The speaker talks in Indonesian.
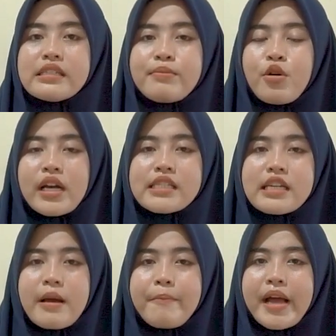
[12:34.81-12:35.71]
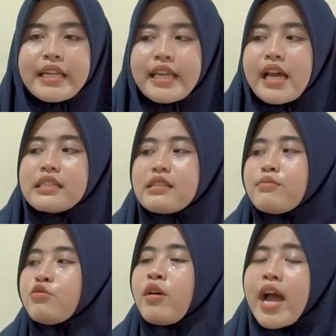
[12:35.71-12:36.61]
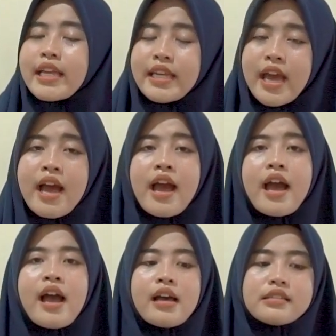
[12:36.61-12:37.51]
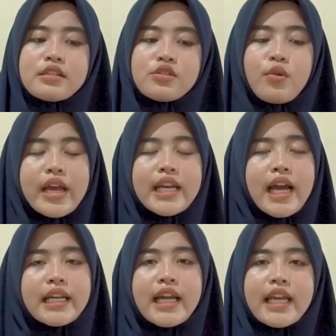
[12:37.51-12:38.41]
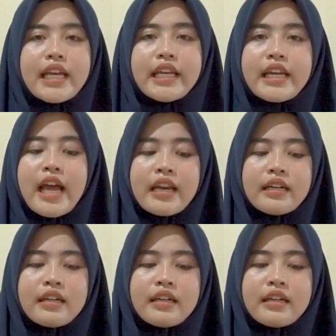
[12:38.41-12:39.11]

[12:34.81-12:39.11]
Semoga senapanya semuanya sesuai dengan keinginan